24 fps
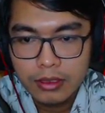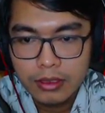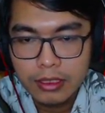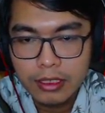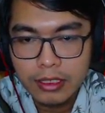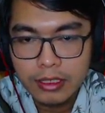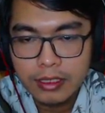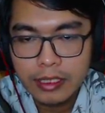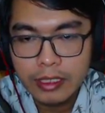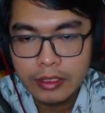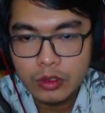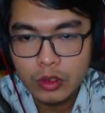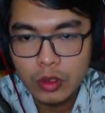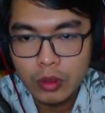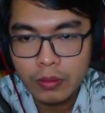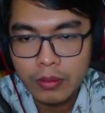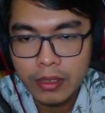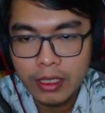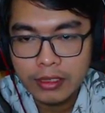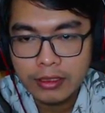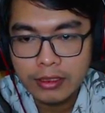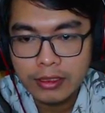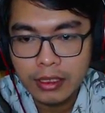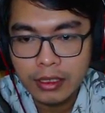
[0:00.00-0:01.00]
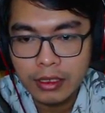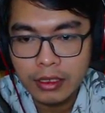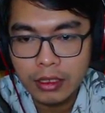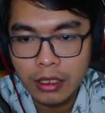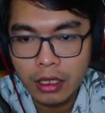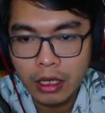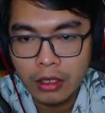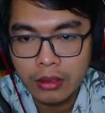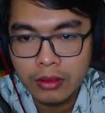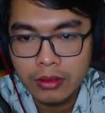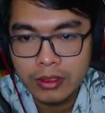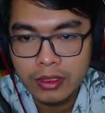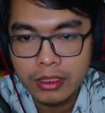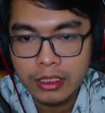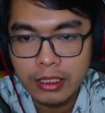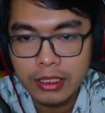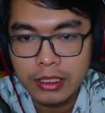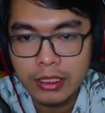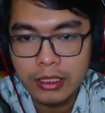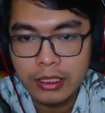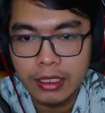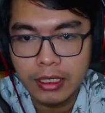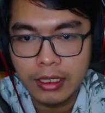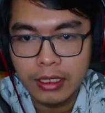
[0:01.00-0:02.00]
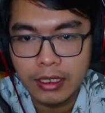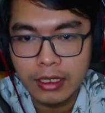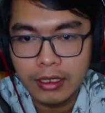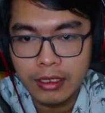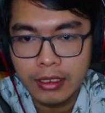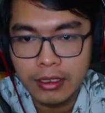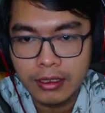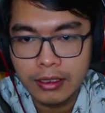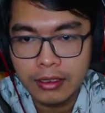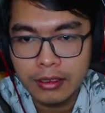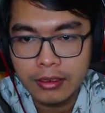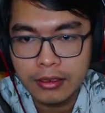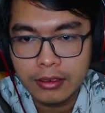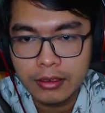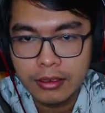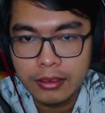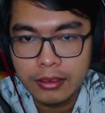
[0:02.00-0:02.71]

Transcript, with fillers: Kita coba stand ground di sini ya.